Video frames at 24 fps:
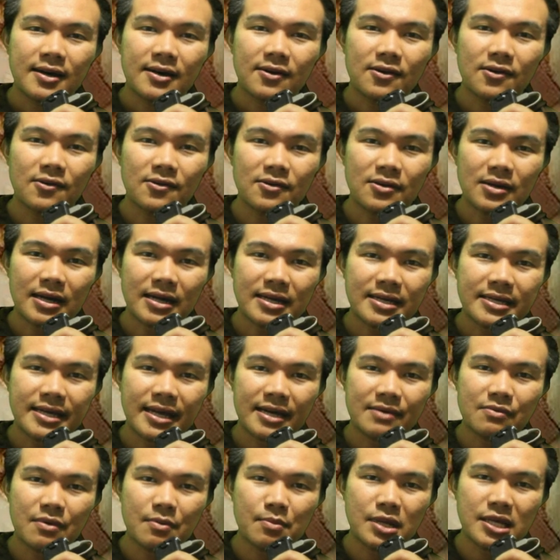Orang
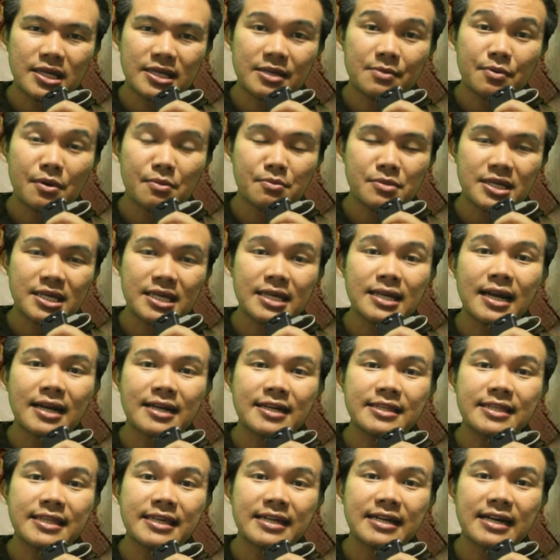yang memiliki
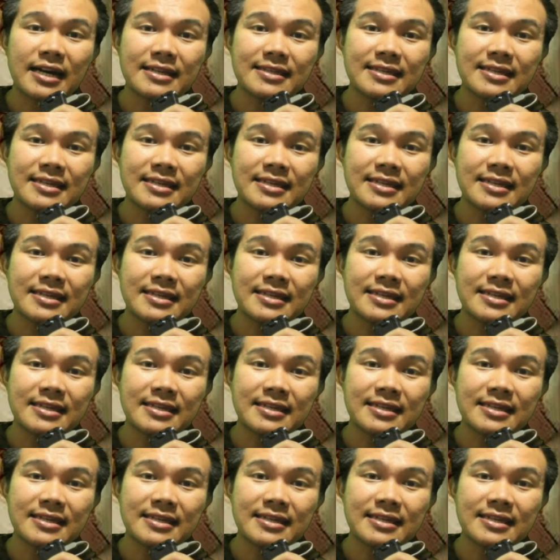pemikiran di tingkat